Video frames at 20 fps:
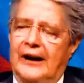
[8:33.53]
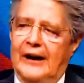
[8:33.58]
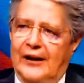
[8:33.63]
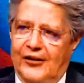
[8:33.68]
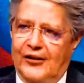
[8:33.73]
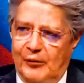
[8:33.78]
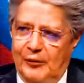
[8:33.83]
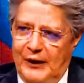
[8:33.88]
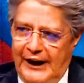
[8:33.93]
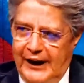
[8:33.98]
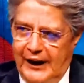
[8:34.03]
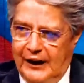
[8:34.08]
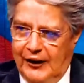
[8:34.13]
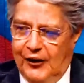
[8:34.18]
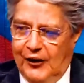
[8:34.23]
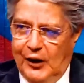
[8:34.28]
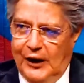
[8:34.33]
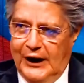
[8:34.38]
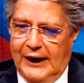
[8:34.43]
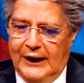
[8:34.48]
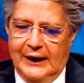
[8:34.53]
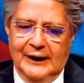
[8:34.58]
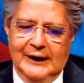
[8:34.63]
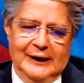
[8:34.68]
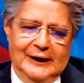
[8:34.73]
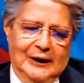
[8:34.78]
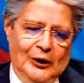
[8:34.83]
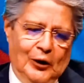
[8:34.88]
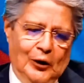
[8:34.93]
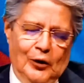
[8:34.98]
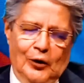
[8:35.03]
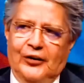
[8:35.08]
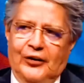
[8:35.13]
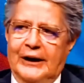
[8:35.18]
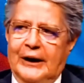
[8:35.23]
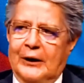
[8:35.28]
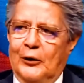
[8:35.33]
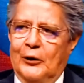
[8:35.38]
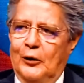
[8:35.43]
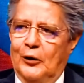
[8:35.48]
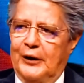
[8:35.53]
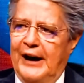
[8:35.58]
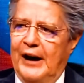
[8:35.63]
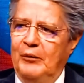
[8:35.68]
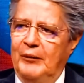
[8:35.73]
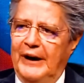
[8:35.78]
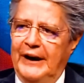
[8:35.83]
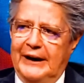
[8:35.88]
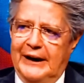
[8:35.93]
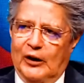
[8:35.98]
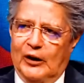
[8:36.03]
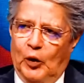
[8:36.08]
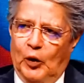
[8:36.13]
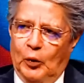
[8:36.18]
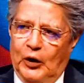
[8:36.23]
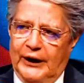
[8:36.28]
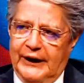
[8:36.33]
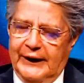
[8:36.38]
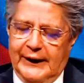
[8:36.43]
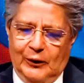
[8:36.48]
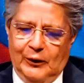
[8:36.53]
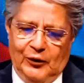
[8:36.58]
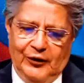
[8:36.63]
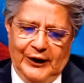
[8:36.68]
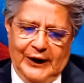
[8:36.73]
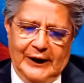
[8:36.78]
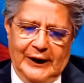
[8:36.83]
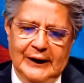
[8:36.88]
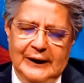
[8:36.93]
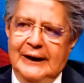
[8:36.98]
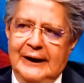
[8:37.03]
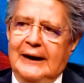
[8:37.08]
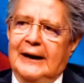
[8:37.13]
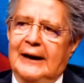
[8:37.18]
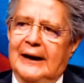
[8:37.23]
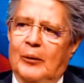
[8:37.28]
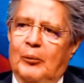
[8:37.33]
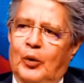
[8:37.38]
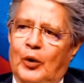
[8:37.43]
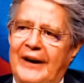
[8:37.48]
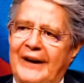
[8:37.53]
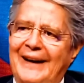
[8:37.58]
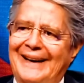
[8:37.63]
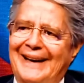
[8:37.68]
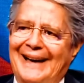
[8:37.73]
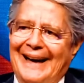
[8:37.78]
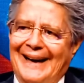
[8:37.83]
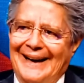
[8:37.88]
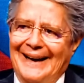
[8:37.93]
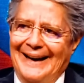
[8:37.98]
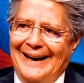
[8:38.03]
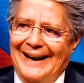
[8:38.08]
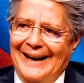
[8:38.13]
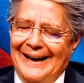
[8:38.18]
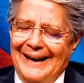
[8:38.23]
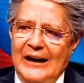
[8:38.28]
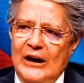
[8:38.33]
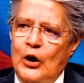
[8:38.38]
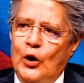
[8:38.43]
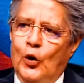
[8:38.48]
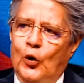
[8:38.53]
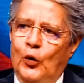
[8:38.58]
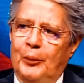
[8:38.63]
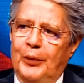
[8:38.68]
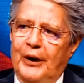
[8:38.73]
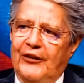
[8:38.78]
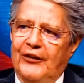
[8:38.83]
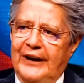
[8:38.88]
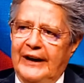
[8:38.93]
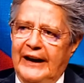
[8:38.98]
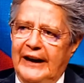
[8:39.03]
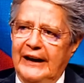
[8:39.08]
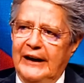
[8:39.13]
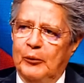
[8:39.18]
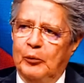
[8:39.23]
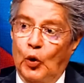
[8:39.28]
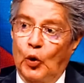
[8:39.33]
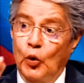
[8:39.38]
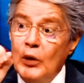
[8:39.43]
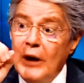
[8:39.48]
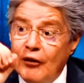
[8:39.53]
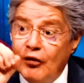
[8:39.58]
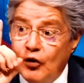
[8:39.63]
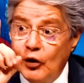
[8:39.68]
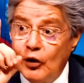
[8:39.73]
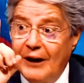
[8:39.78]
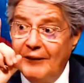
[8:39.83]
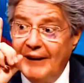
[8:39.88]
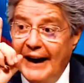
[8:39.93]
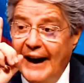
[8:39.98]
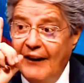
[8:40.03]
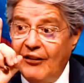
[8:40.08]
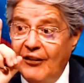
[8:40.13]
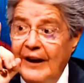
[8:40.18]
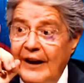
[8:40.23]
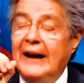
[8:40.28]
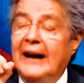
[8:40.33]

de la Asamblea Nacional, conocida coloquialmente como muerte cruzada, la puede decretar un presidente por una sola pues, vez.